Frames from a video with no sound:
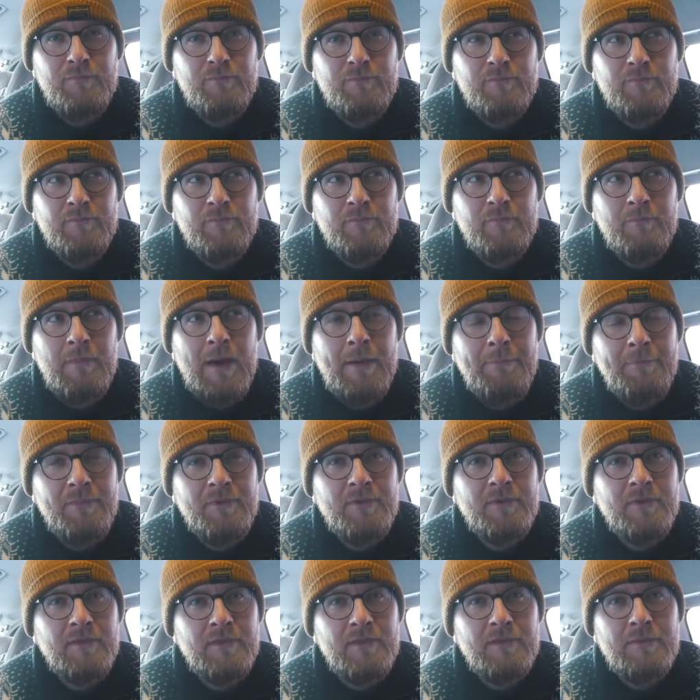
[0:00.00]

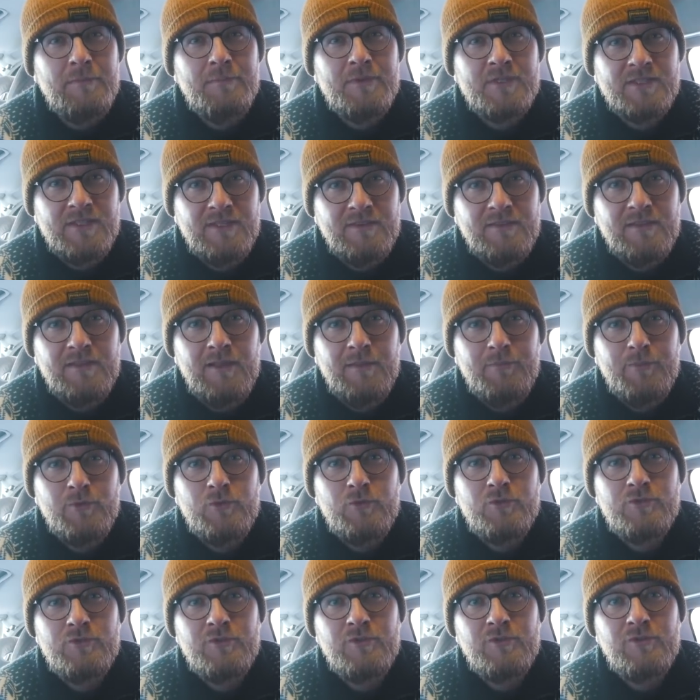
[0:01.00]
mapy i prezenty dla
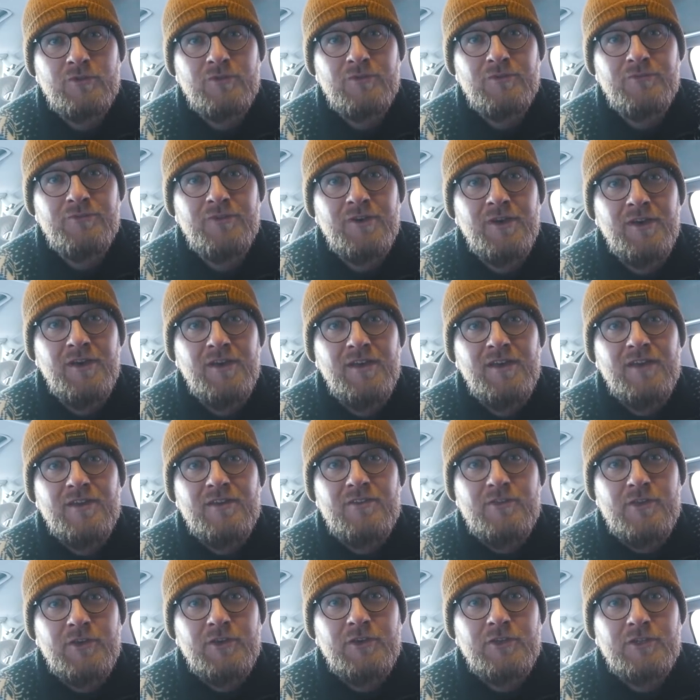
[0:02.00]
podróżników,
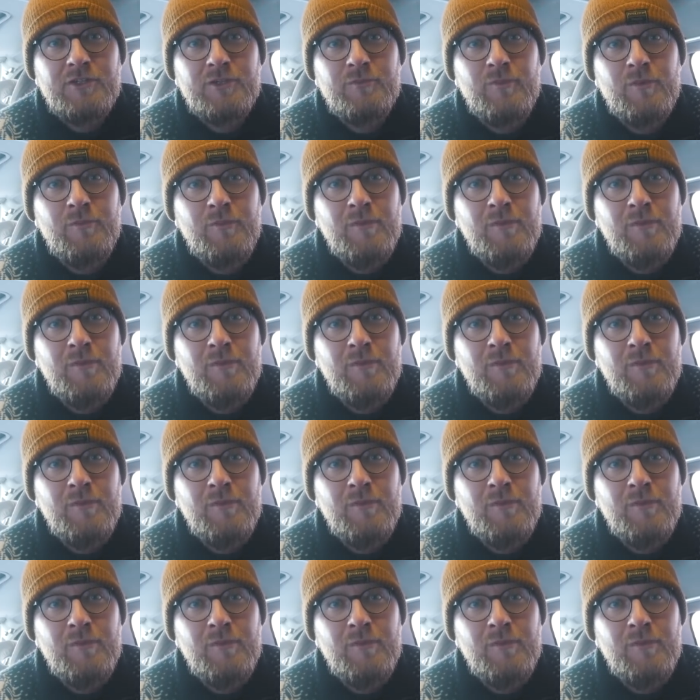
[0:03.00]
dzięki czemu